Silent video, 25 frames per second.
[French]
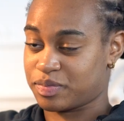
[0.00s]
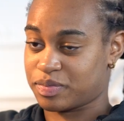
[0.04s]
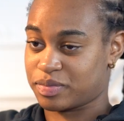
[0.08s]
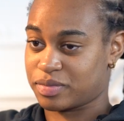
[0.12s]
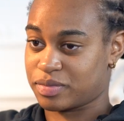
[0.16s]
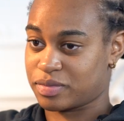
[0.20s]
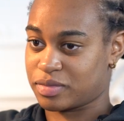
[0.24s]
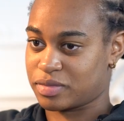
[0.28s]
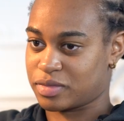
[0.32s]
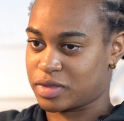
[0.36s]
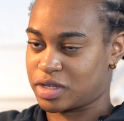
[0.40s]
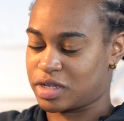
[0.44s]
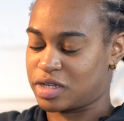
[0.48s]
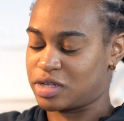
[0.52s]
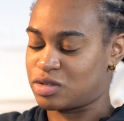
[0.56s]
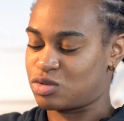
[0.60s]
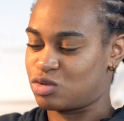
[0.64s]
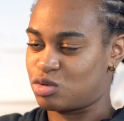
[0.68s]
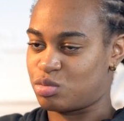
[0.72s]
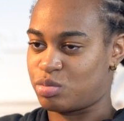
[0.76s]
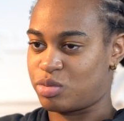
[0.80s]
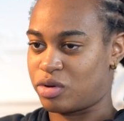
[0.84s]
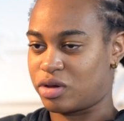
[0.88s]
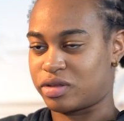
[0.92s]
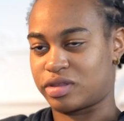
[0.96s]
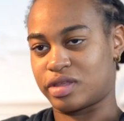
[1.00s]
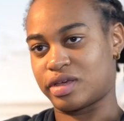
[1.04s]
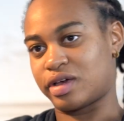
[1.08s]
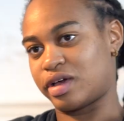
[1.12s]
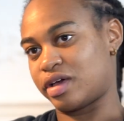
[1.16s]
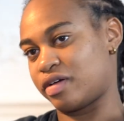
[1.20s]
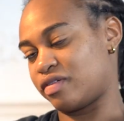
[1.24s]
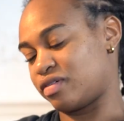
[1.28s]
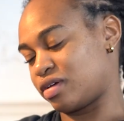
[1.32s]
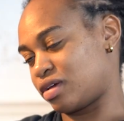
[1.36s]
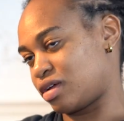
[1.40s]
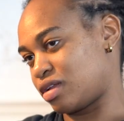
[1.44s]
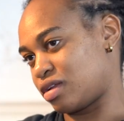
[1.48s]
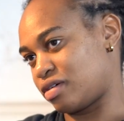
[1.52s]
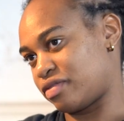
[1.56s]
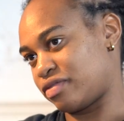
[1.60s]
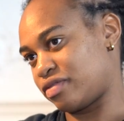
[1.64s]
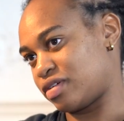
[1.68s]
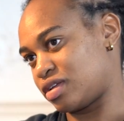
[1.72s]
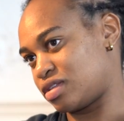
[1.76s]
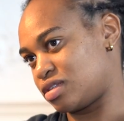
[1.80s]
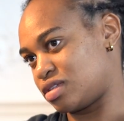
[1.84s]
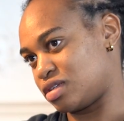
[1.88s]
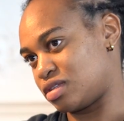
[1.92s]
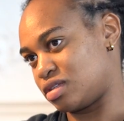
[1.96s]
Mhm. Qui est supporter avec la
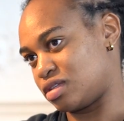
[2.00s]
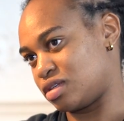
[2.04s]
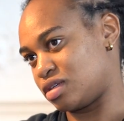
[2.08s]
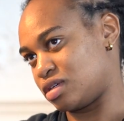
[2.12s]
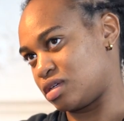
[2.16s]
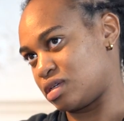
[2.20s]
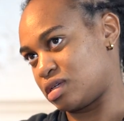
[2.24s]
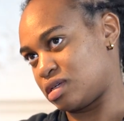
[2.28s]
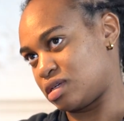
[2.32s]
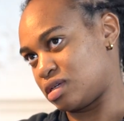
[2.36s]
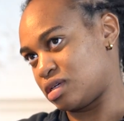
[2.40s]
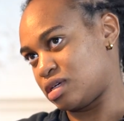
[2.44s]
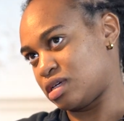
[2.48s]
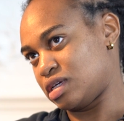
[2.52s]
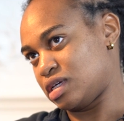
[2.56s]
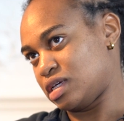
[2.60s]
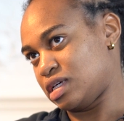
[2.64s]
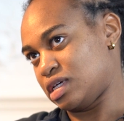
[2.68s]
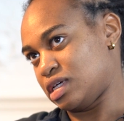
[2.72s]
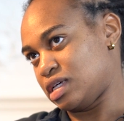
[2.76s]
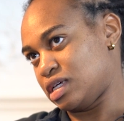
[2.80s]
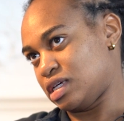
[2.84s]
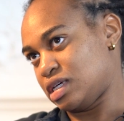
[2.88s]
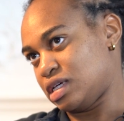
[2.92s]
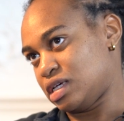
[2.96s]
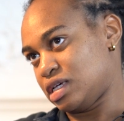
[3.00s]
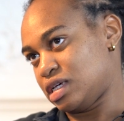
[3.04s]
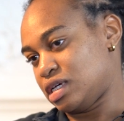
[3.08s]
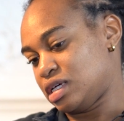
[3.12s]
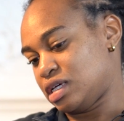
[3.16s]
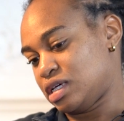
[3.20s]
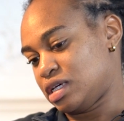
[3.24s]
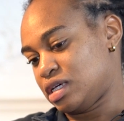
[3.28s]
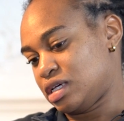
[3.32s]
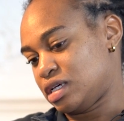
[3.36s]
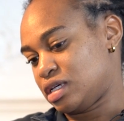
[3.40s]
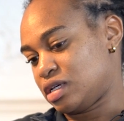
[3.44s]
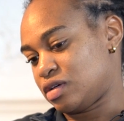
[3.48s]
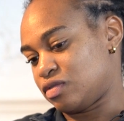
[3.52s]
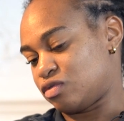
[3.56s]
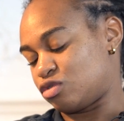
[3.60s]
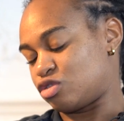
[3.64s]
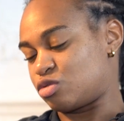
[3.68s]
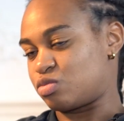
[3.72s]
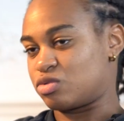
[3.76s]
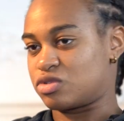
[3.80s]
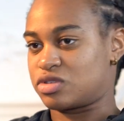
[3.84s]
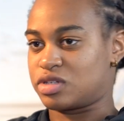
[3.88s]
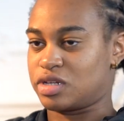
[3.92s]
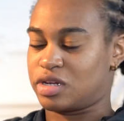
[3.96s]
fête, c'était. Je
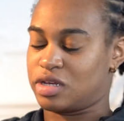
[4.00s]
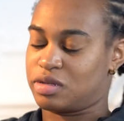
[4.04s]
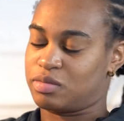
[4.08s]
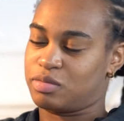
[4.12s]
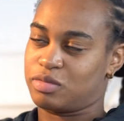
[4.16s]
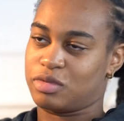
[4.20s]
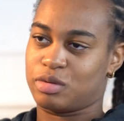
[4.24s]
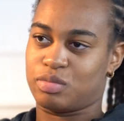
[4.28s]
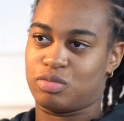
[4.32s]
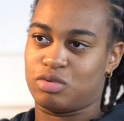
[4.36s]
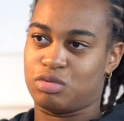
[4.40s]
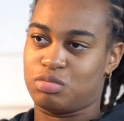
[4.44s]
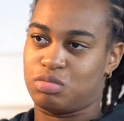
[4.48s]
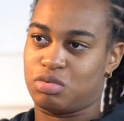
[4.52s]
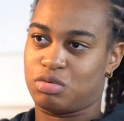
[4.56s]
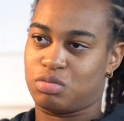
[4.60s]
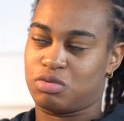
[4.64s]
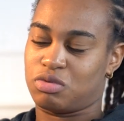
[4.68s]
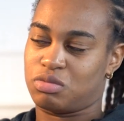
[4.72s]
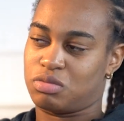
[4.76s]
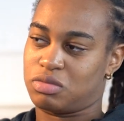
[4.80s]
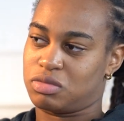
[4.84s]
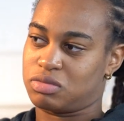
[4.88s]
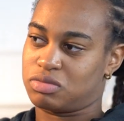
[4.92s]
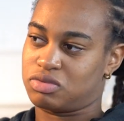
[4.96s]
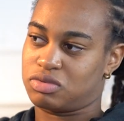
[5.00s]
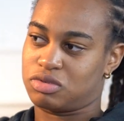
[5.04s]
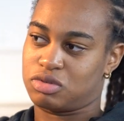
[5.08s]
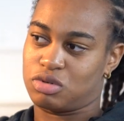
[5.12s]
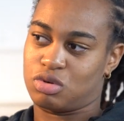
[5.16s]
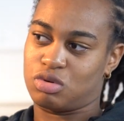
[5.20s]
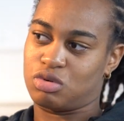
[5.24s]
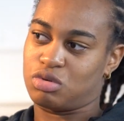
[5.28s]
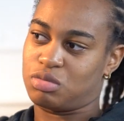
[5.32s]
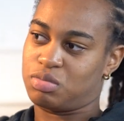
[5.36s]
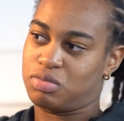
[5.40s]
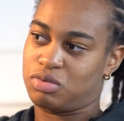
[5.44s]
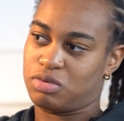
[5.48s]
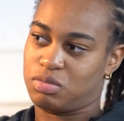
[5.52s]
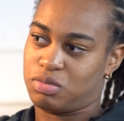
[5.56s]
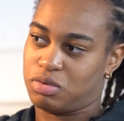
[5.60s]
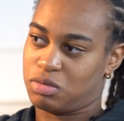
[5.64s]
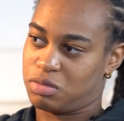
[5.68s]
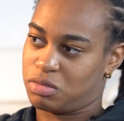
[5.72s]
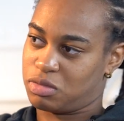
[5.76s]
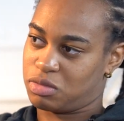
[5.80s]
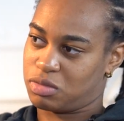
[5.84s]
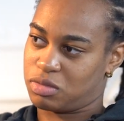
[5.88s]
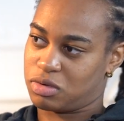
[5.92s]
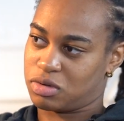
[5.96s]
pense c'est l'un de mes plus beaux moments, c'est le plus beau
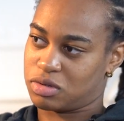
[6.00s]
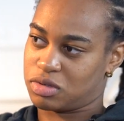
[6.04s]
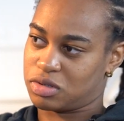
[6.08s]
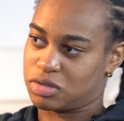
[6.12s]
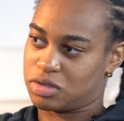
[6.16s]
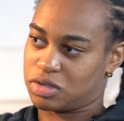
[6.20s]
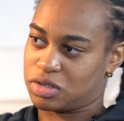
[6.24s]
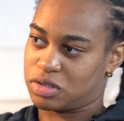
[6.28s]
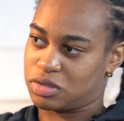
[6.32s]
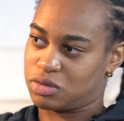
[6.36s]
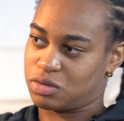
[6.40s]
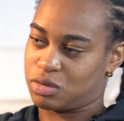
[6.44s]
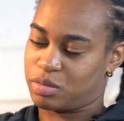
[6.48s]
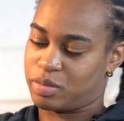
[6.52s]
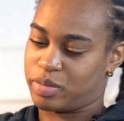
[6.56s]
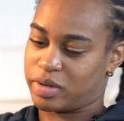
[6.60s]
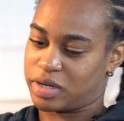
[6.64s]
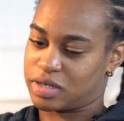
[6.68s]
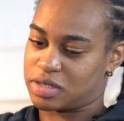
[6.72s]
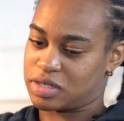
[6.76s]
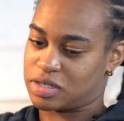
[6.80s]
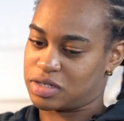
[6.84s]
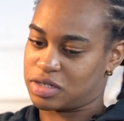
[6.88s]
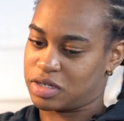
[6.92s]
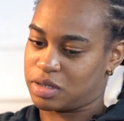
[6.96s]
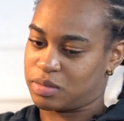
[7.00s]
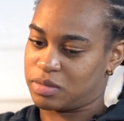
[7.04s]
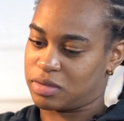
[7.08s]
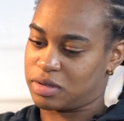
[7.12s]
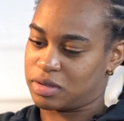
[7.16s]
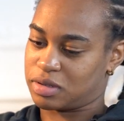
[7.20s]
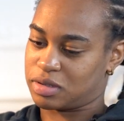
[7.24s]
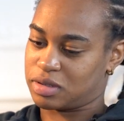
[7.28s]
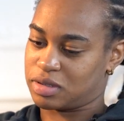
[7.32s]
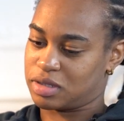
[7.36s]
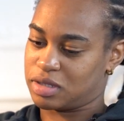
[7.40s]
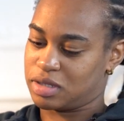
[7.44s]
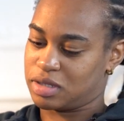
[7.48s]
moment que j'ai eu au Paris Saint-Germain.